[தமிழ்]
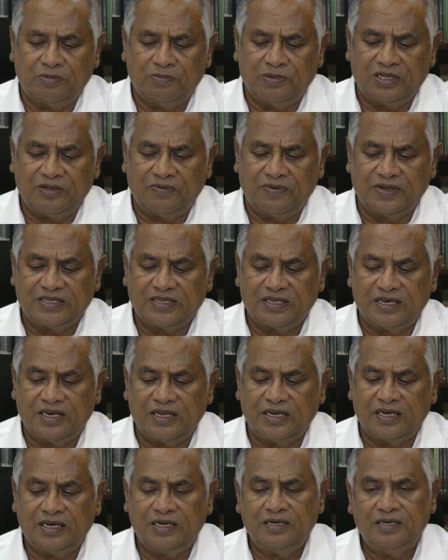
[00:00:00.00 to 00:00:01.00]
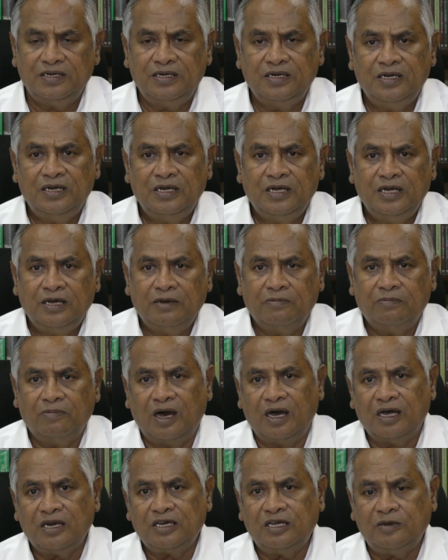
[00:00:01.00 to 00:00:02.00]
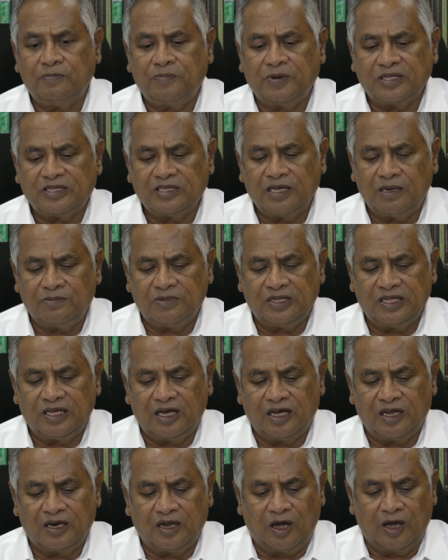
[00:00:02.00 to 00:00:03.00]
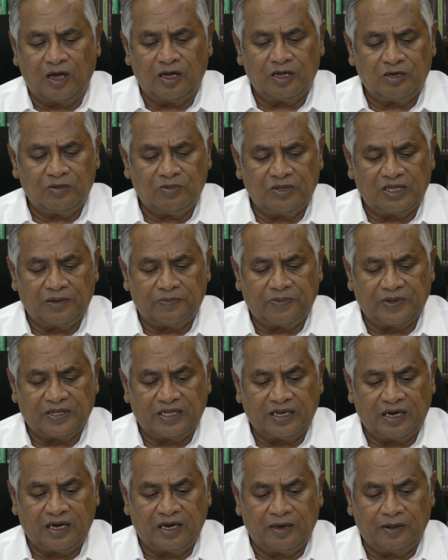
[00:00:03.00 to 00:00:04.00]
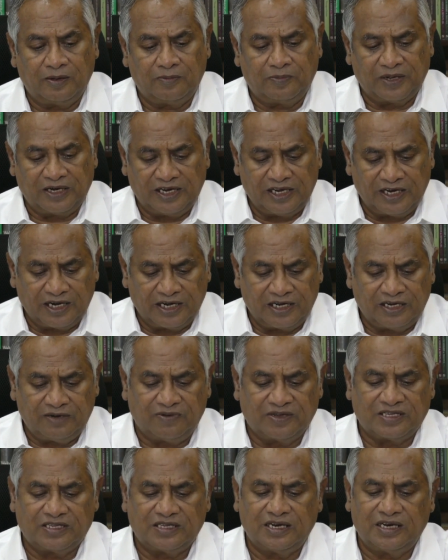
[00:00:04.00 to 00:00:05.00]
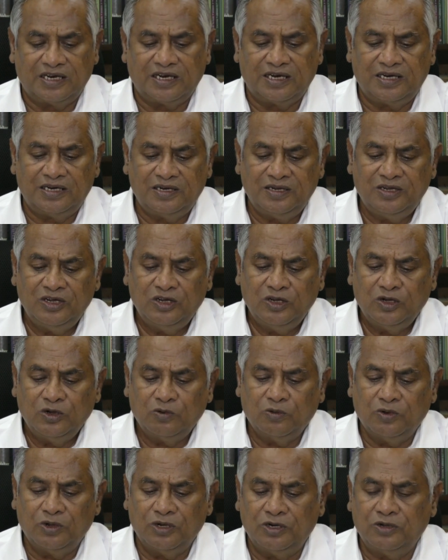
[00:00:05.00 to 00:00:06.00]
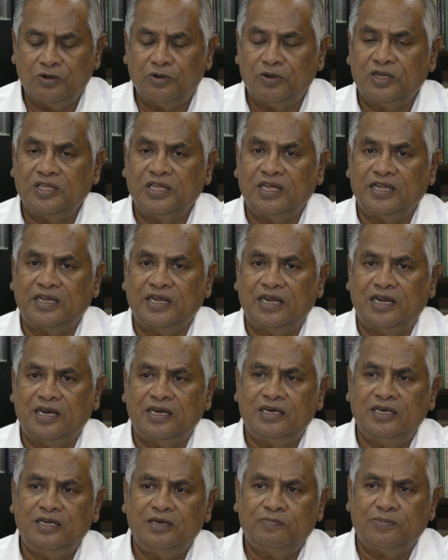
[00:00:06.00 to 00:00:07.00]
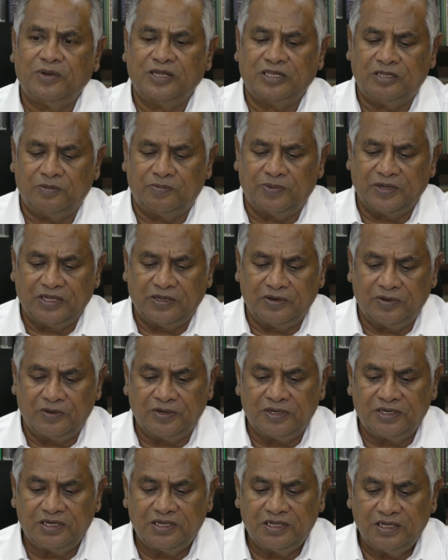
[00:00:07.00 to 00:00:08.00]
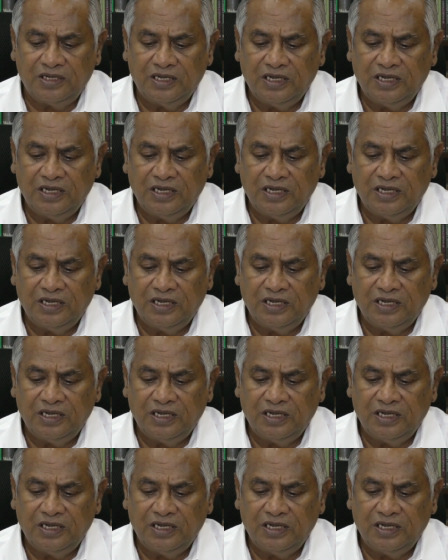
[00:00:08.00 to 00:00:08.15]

ஒன்பது வசனங்கள் மார்க் பத்தாம் அதிகாரம் ஆறு முதல் பதினா பன்னிரெண்டு வசனங்கள் ஒன்று குறைந்தர் ஏழு பத்து பதினொன்று